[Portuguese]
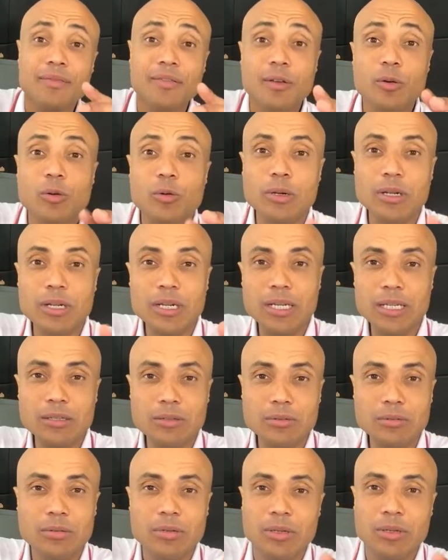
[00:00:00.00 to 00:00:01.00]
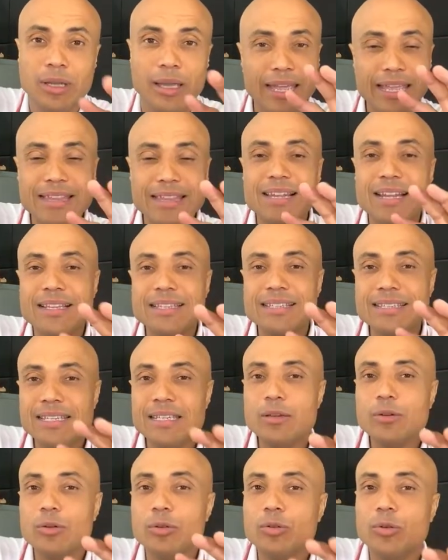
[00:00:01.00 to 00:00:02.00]
figurando entre as
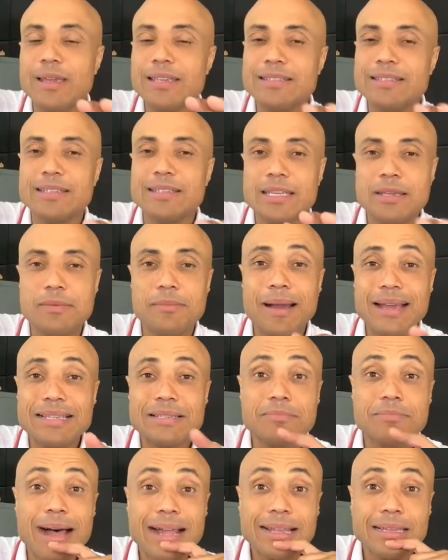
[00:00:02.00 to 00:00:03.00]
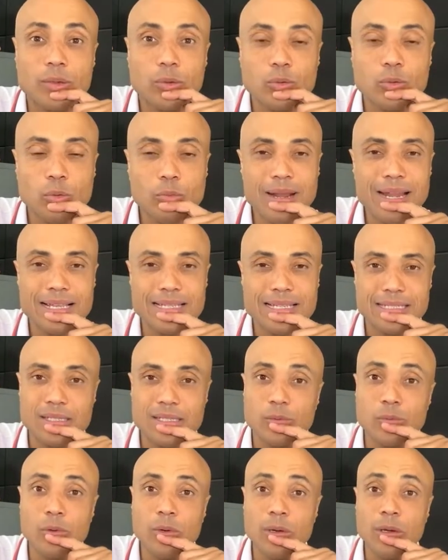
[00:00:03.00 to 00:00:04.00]
cinco doenças que mais matam no
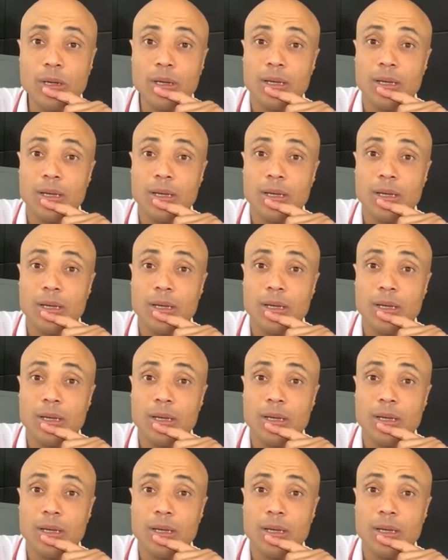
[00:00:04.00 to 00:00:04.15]
Brasil.